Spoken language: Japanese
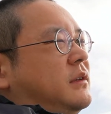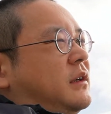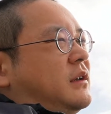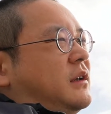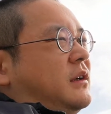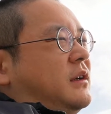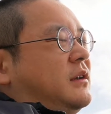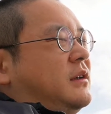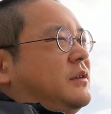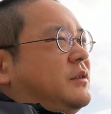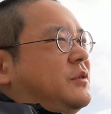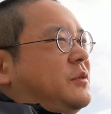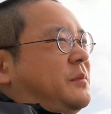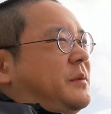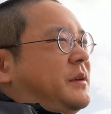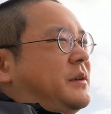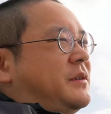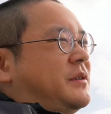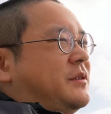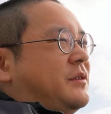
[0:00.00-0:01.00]
なんか
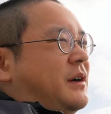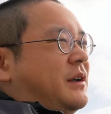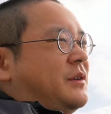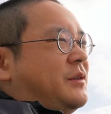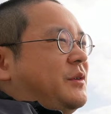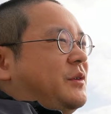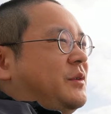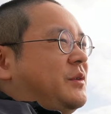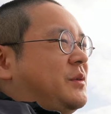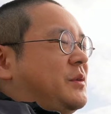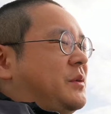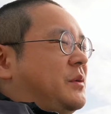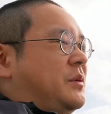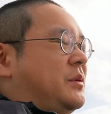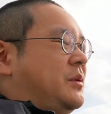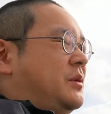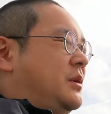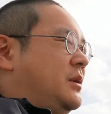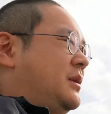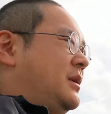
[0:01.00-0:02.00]
トピックはというと
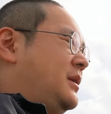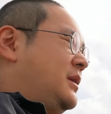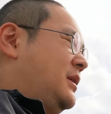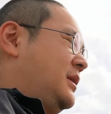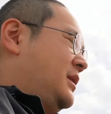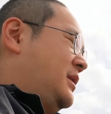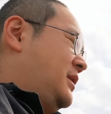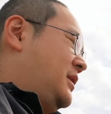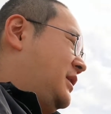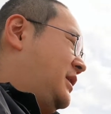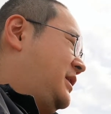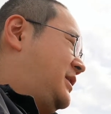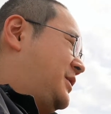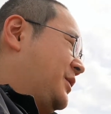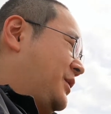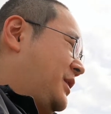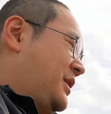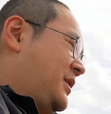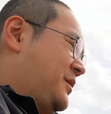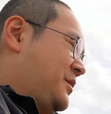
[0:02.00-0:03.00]
えー、っ
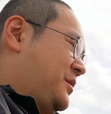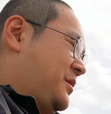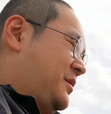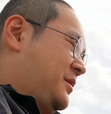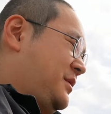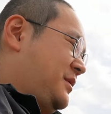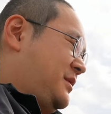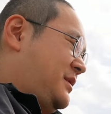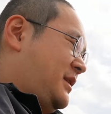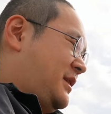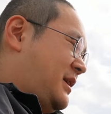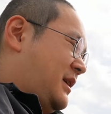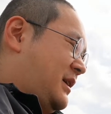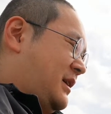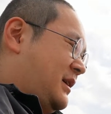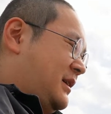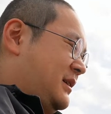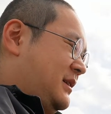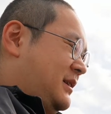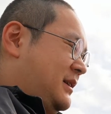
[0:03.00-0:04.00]
と昨日言って
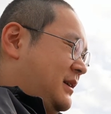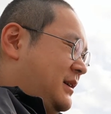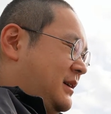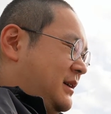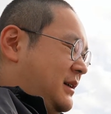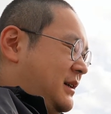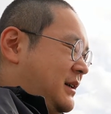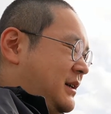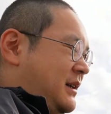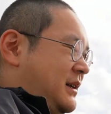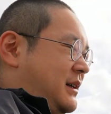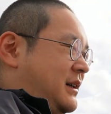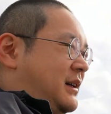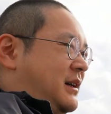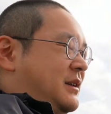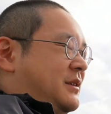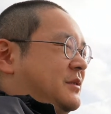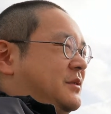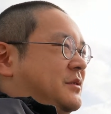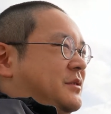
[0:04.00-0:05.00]
た
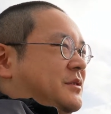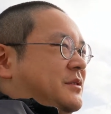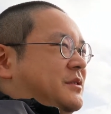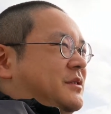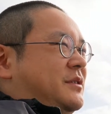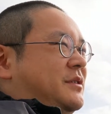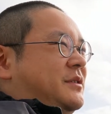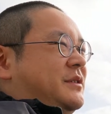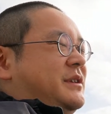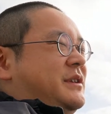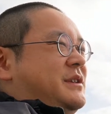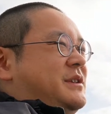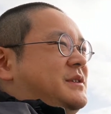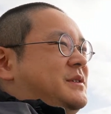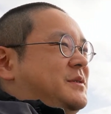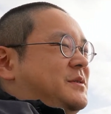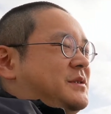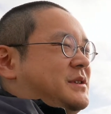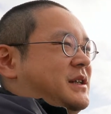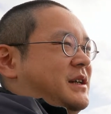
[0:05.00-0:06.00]
あの
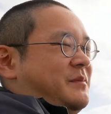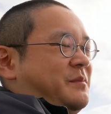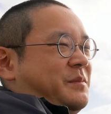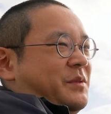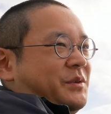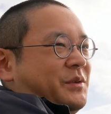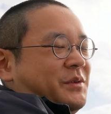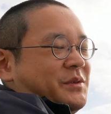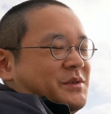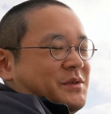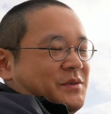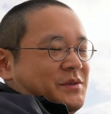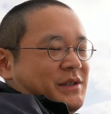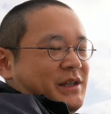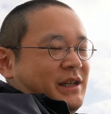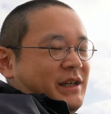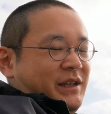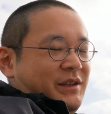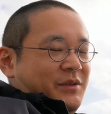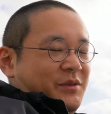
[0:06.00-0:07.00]
日曜散歩の素
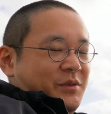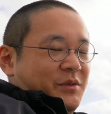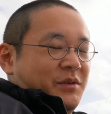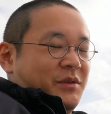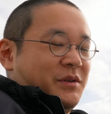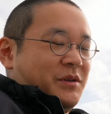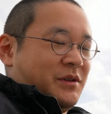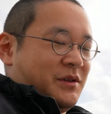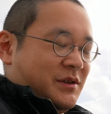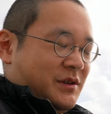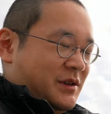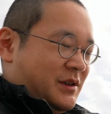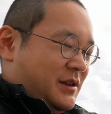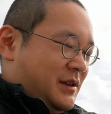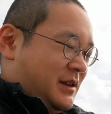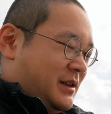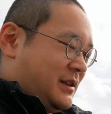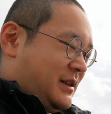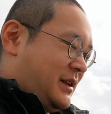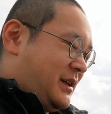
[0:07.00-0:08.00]
材の
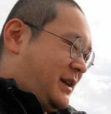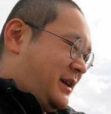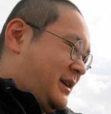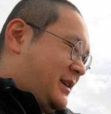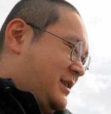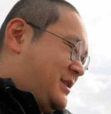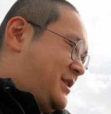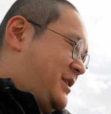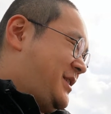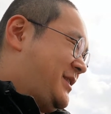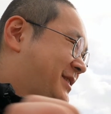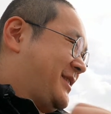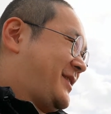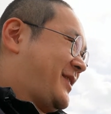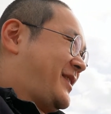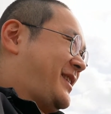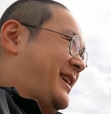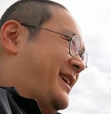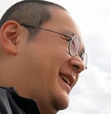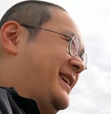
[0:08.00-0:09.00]
編集
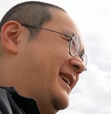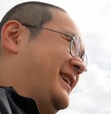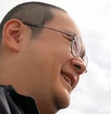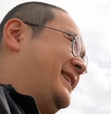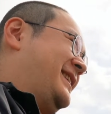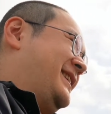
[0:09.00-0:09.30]
とか